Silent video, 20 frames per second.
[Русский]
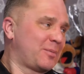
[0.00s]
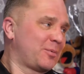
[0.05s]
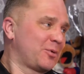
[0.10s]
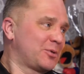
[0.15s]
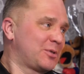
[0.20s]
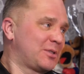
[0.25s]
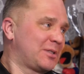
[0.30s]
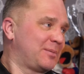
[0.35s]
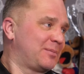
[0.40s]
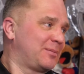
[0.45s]

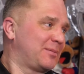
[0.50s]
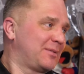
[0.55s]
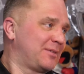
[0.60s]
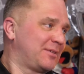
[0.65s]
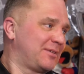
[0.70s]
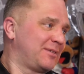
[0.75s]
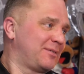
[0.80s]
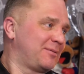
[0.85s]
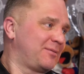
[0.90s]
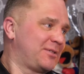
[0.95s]
вопросы там
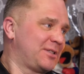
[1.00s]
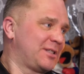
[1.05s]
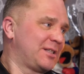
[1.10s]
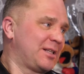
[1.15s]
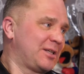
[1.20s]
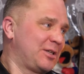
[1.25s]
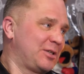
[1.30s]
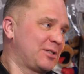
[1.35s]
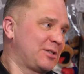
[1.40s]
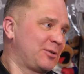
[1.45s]
э,
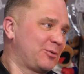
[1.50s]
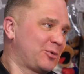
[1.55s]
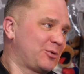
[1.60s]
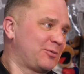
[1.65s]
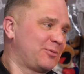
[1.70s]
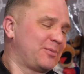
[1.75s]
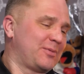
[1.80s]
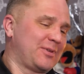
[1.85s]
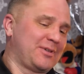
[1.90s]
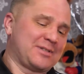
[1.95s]
физиологически
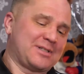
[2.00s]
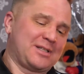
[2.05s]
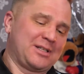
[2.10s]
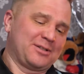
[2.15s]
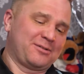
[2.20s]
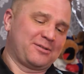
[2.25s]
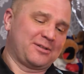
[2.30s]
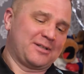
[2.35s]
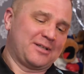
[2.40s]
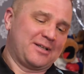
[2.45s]
тоже
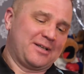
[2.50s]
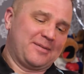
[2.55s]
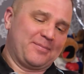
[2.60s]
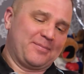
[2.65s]
исследовал.